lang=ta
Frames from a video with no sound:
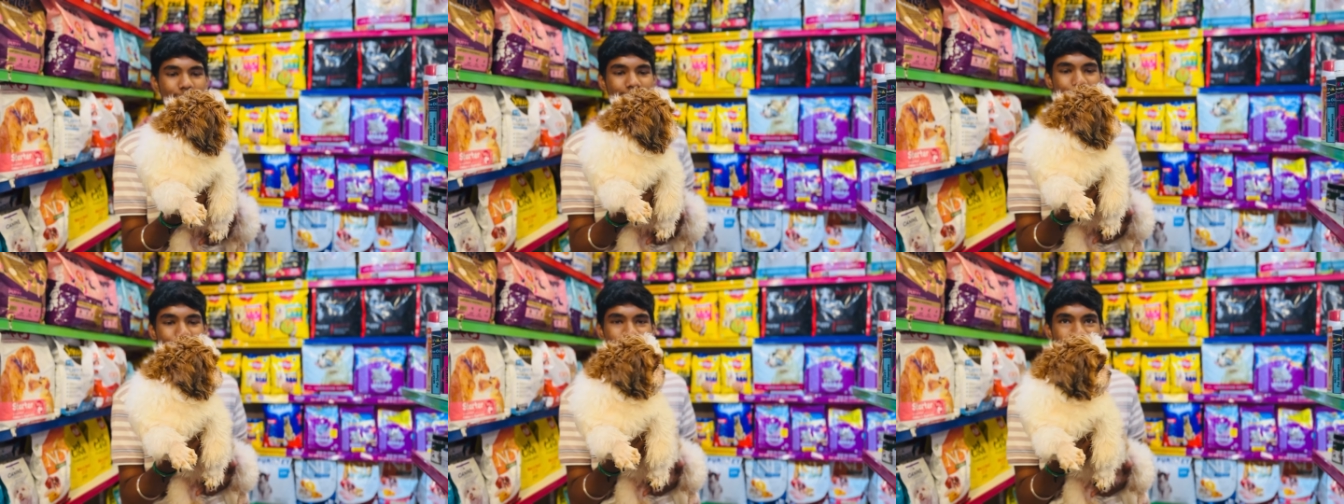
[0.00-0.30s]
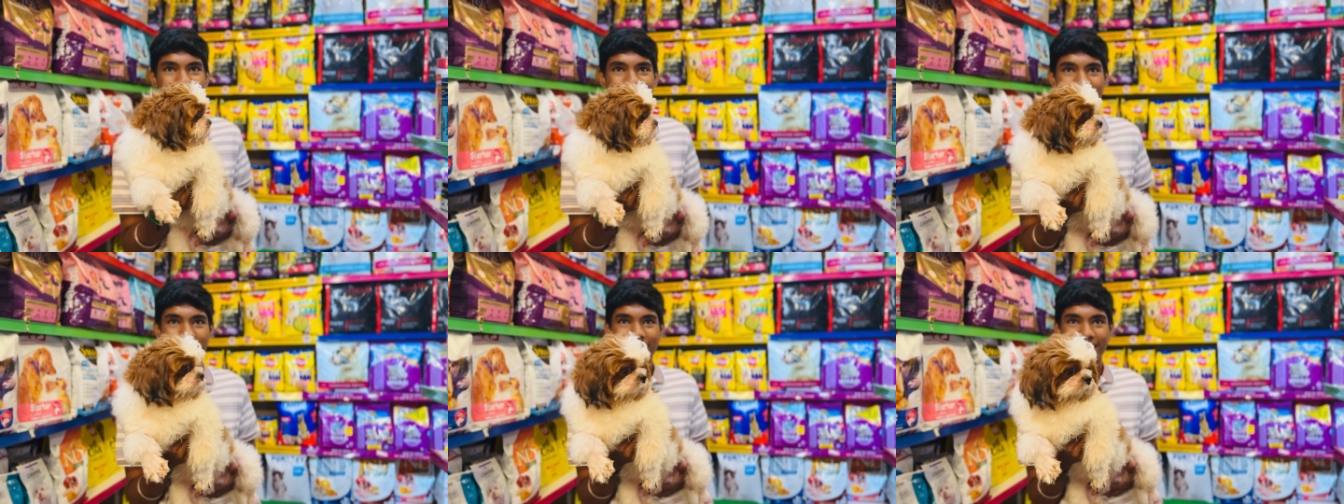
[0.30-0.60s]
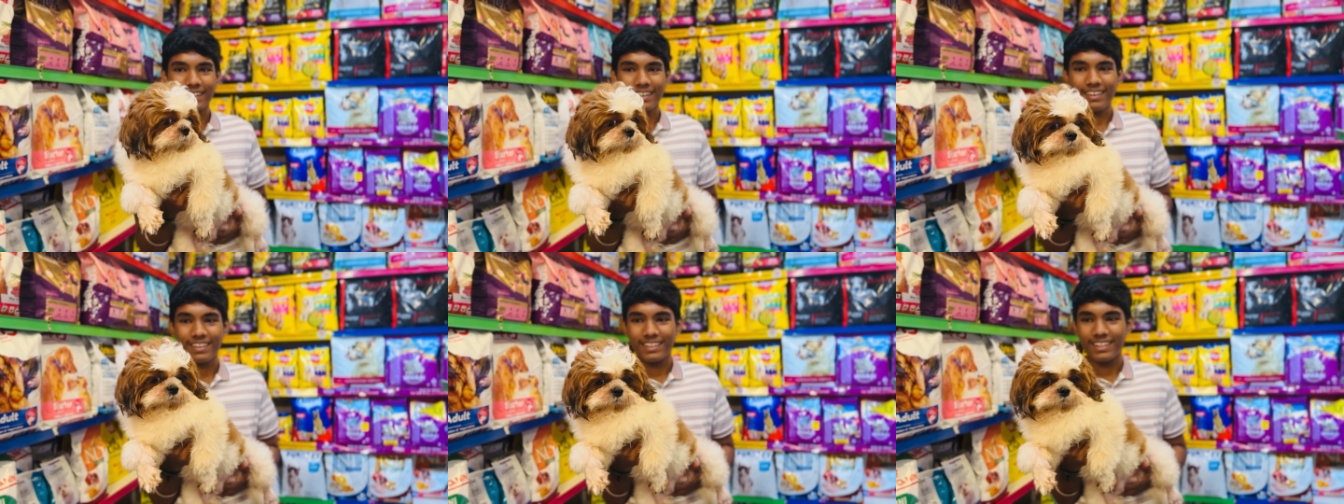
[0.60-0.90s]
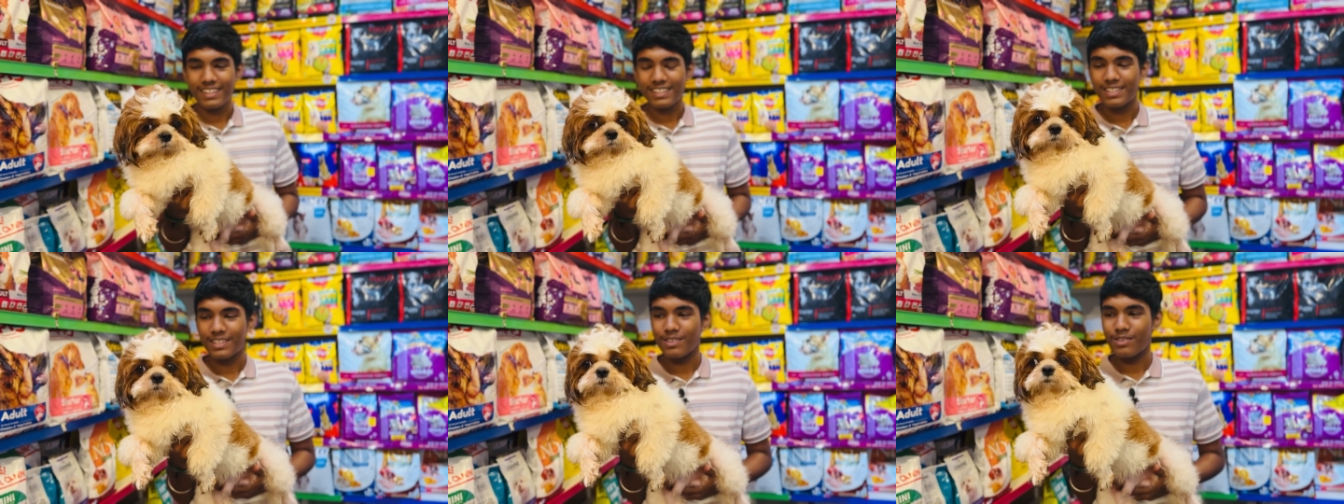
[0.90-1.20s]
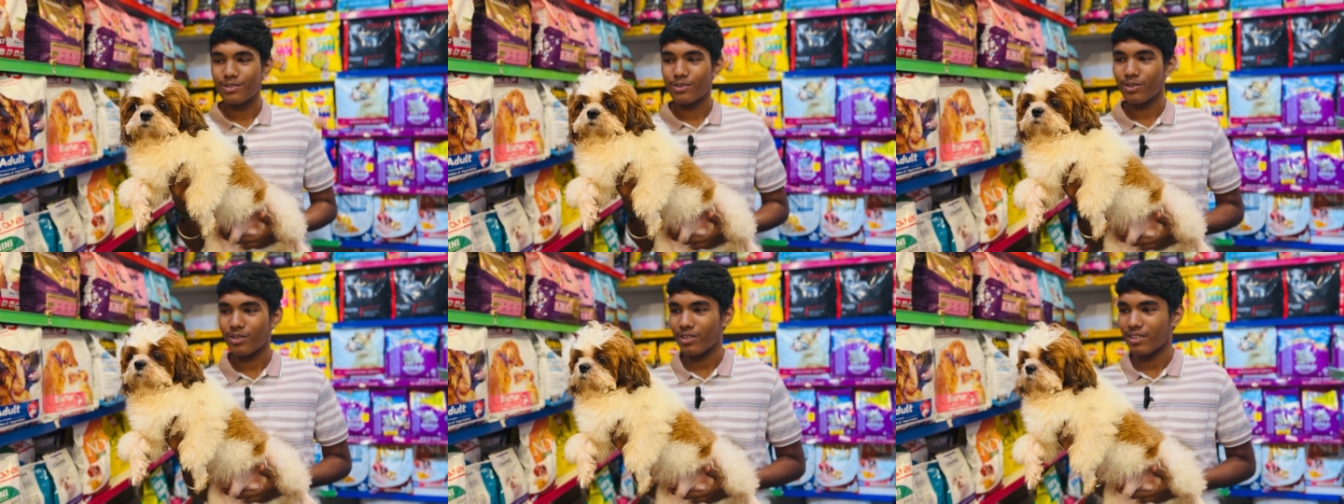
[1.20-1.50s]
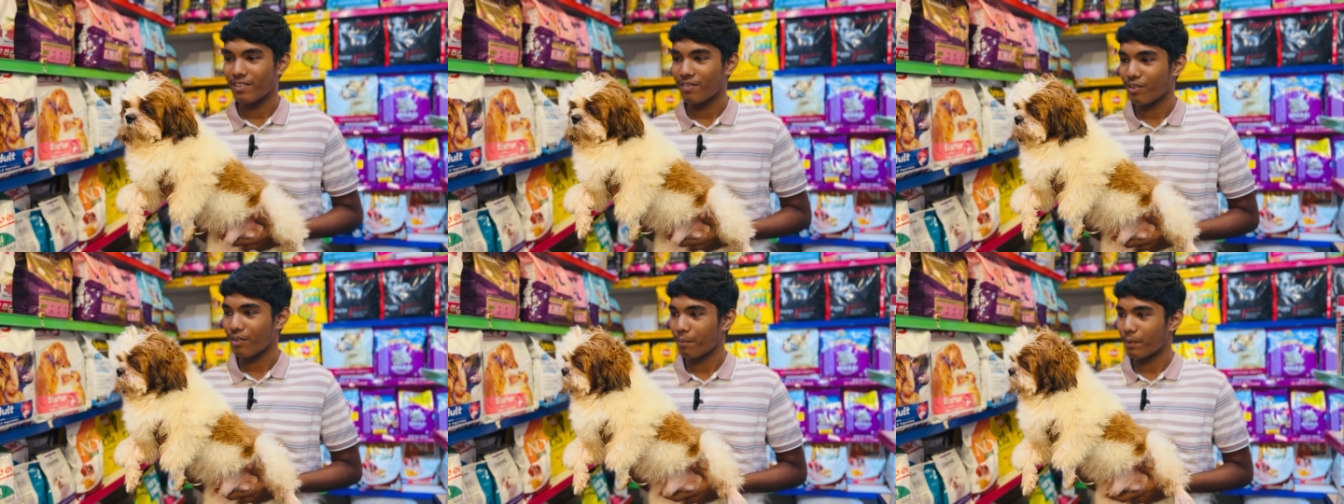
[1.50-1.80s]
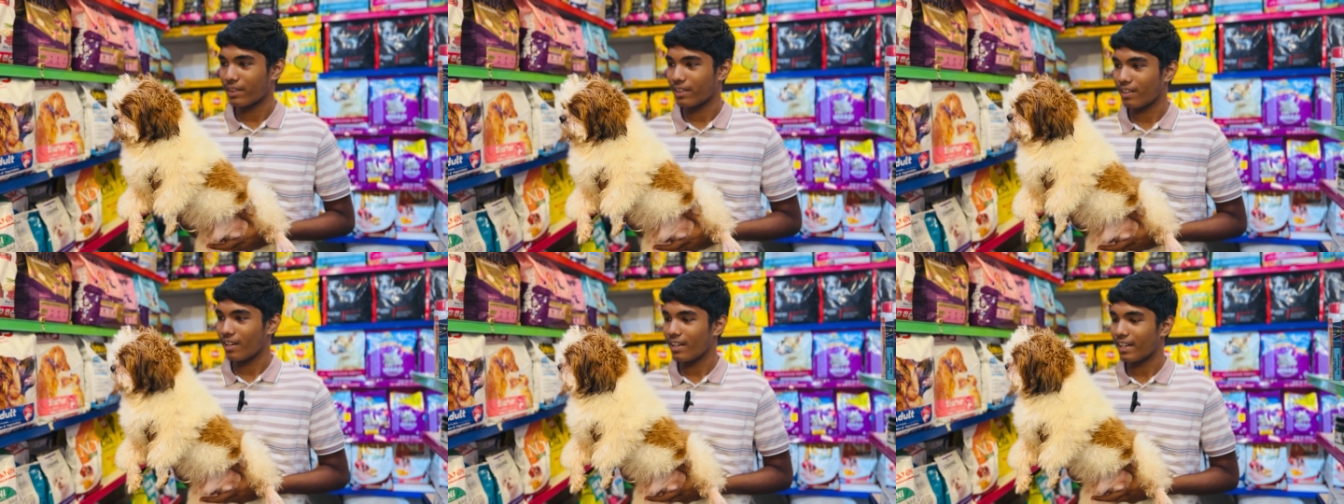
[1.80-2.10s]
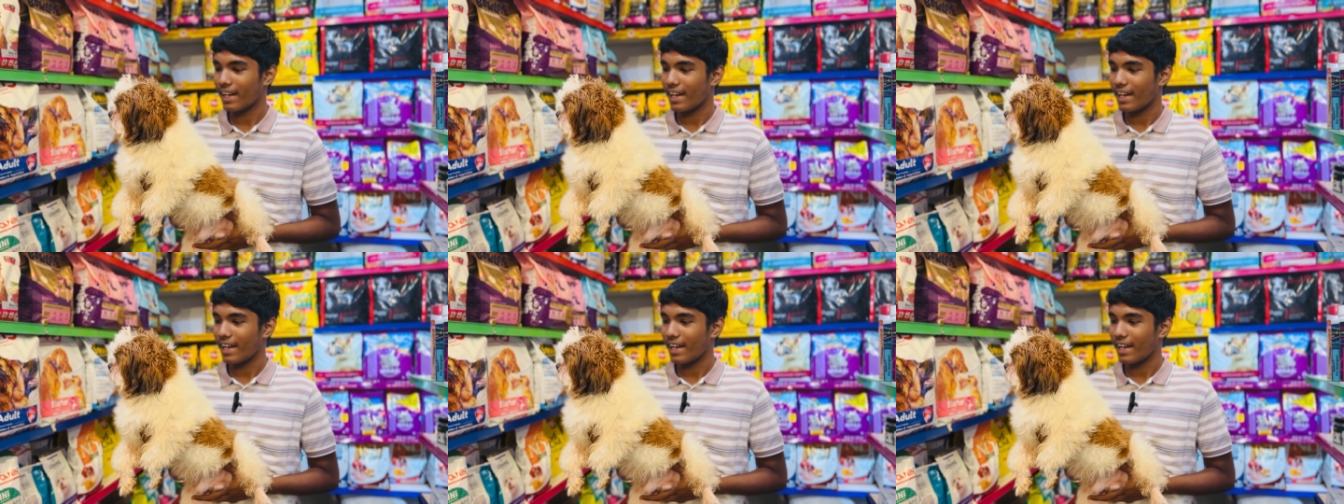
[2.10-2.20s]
இன்னொரு ஃப்ரெண்டு பார்த்தோன்னா வந்து ஷிட்ஸோ இவர் பார்த்தோன்னா